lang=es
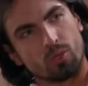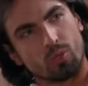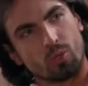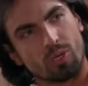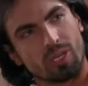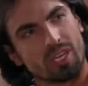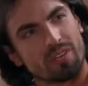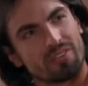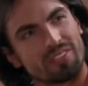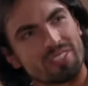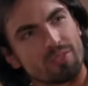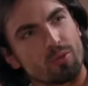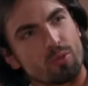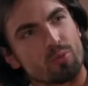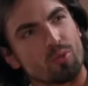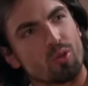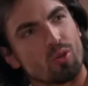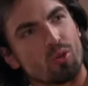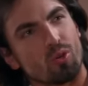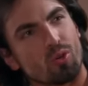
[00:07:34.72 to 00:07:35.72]
Tu jefe se
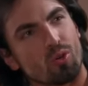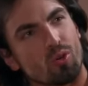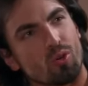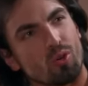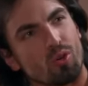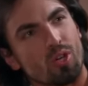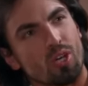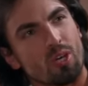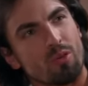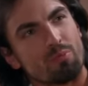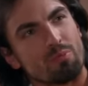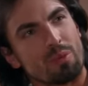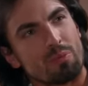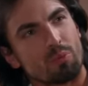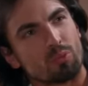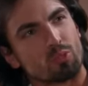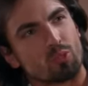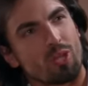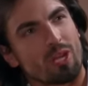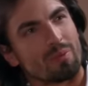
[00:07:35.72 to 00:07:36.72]
volvió loco. Me
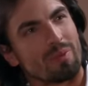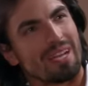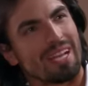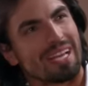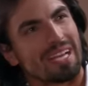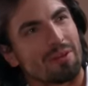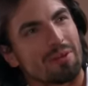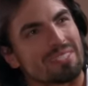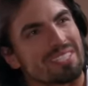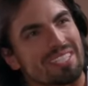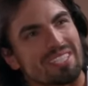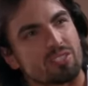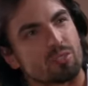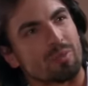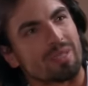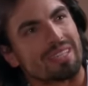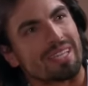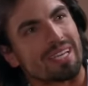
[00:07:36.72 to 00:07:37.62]
puso un arma en la cabeza y quiso